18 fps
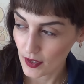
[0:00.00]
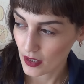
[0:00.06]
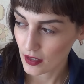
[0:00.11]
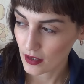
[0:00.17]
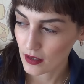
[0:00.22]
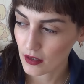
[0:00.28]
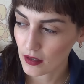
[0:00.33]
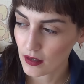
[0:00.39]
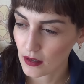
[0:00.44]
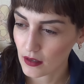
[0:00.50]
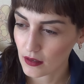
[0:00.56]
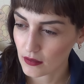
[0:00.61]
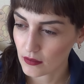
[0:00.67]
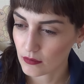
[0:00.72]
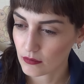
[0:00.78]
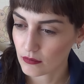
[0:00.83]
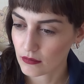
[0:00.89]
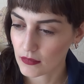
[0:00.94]

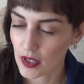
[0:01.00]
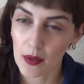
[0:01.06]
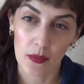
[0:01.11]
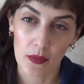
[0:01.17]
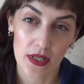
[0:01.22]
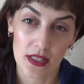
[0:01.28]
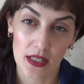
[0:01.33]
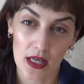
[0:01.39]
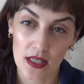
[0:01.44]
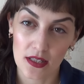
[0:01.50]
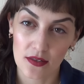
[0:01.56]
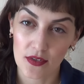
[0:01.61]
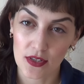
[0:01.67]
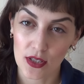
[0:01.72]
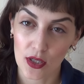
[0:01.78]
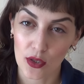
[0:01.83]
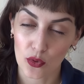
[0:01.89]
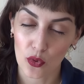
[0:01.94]
Нам
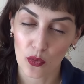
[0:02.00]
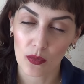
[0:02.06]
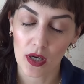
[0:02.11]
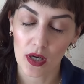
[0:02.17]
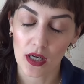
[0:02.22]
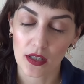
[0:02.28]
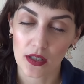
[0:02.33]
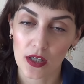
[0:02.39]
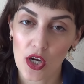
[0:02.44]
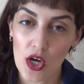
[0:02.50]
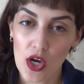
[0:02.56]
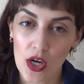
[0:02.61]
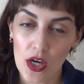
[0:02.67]
рассказывается о том, как